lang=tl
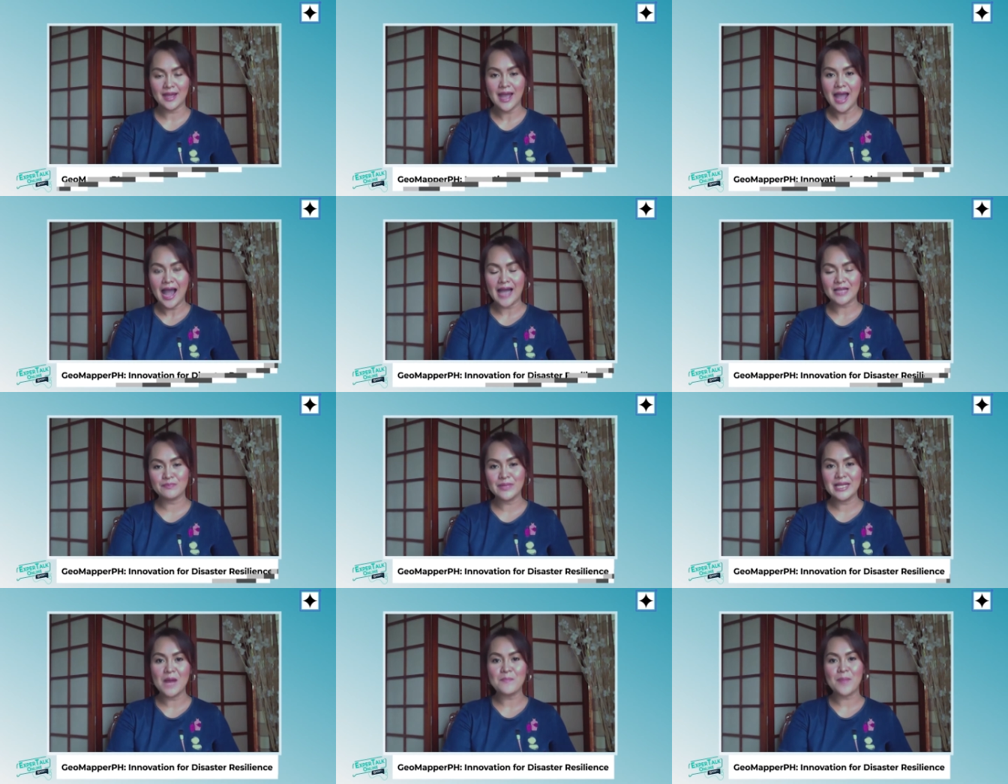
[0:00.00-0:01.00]
At
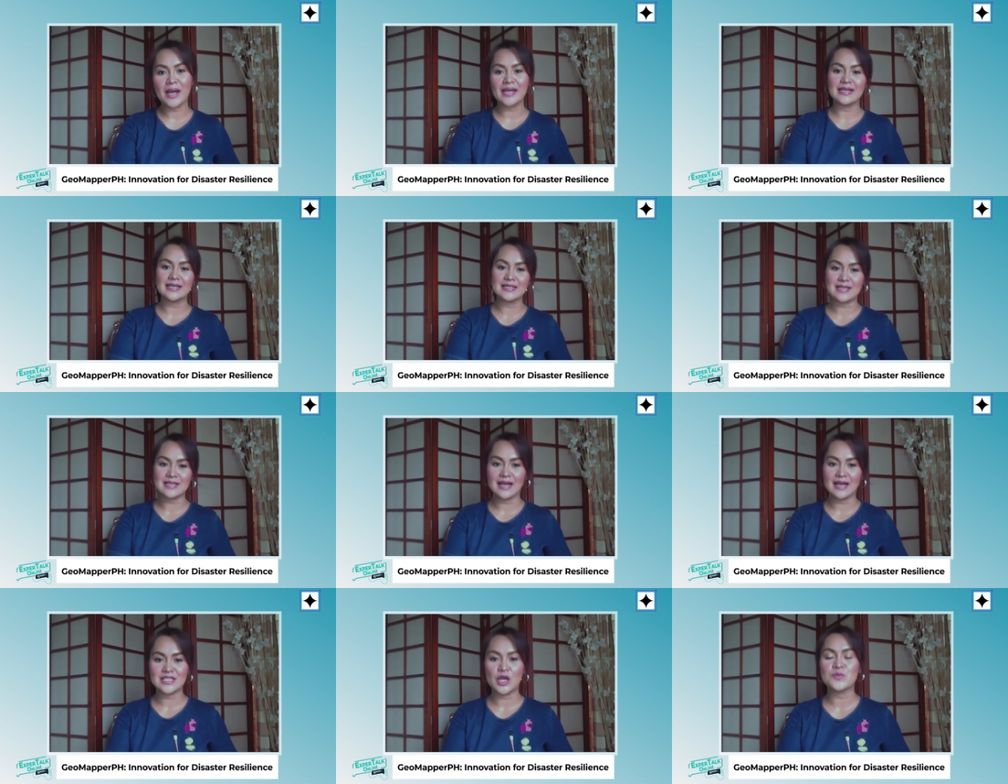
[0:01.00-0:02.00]
bilang pakikiisa
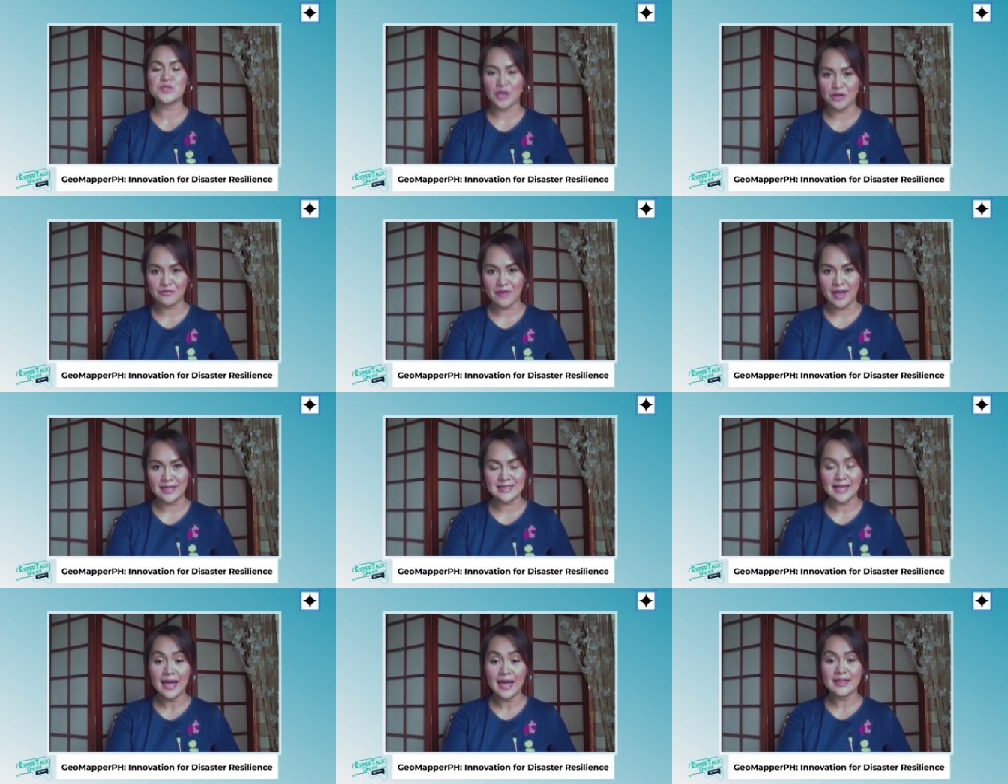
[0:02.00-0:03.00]
sa observance
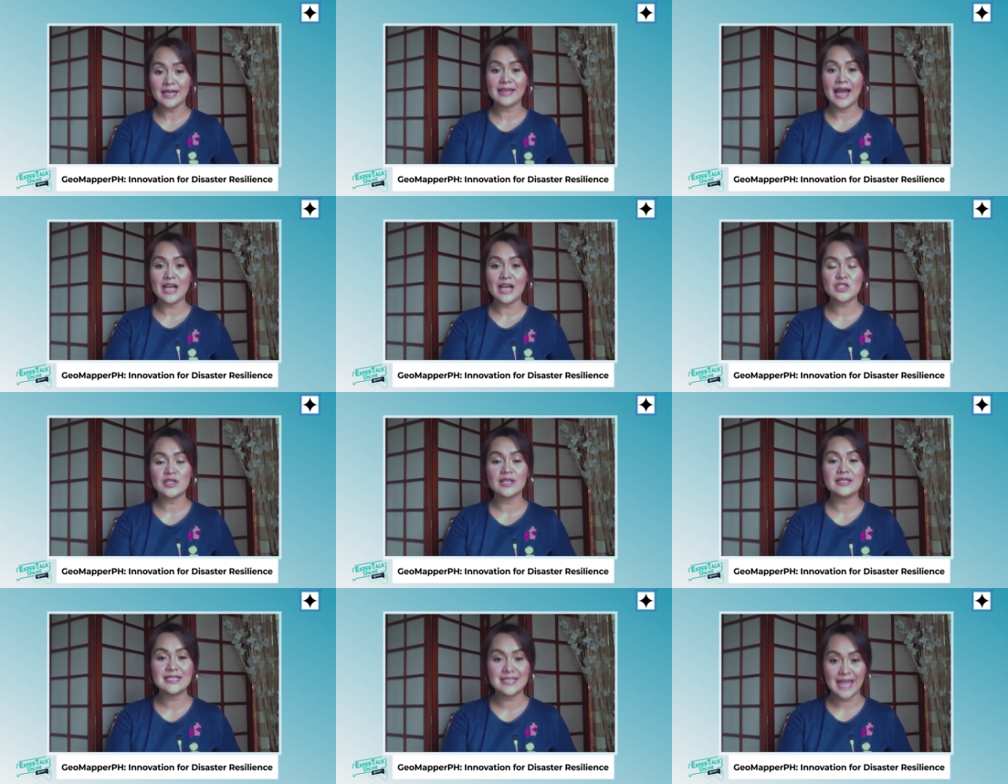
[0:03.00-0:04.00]
ng National
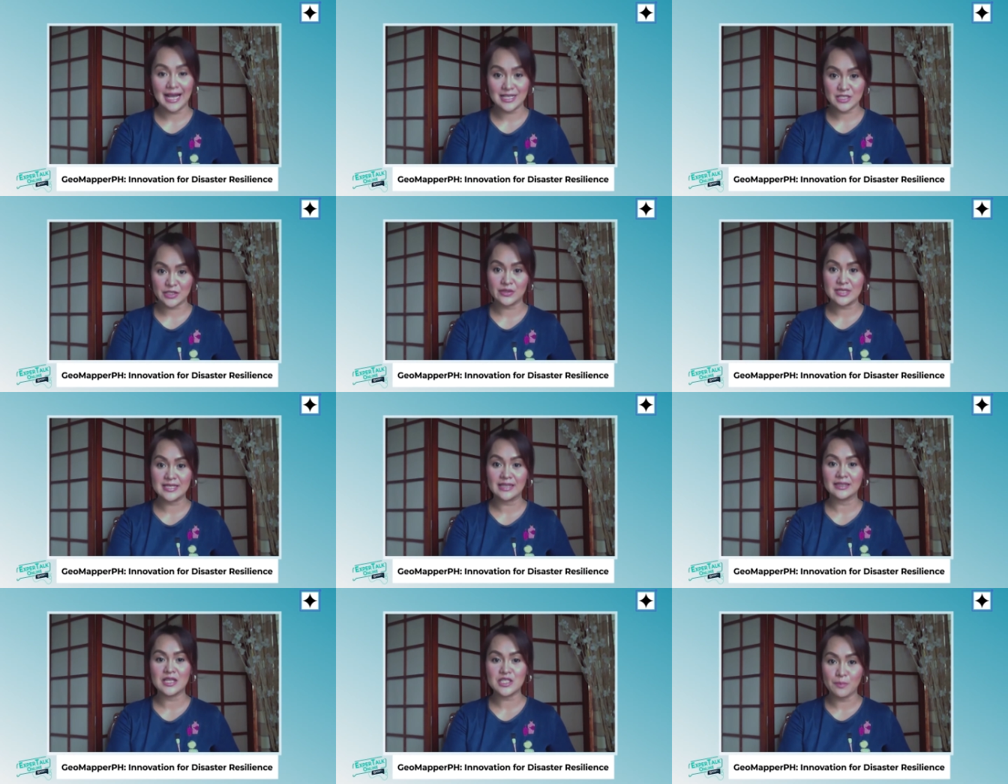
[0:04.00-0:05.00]
Disaster
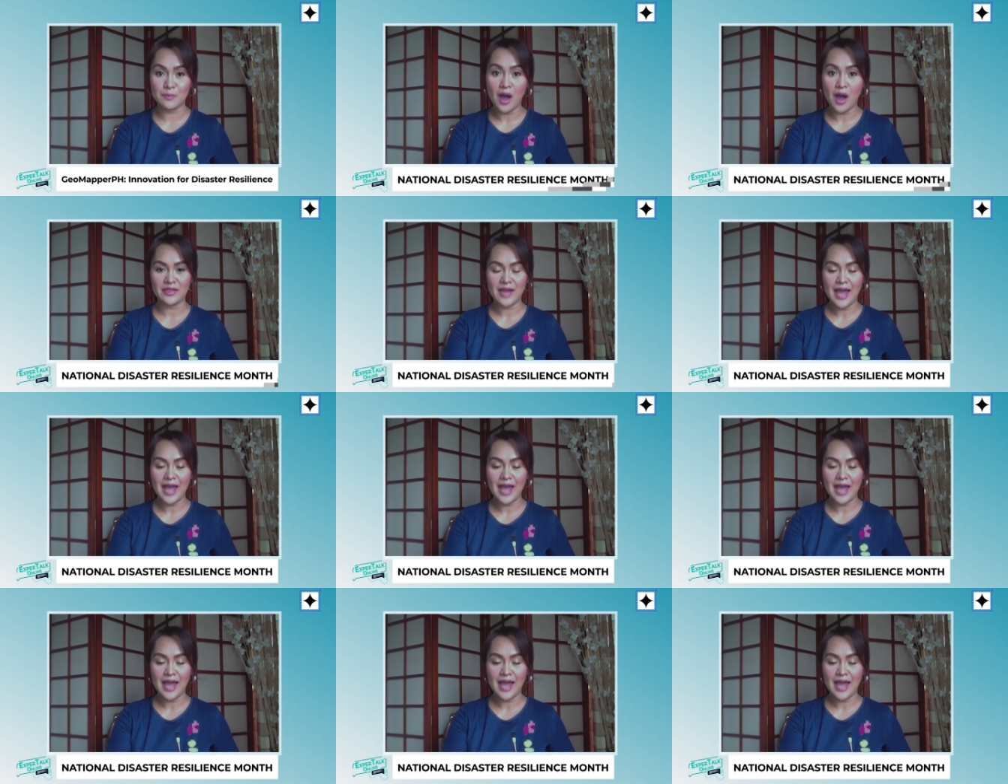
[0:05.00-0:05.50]
Resilience Month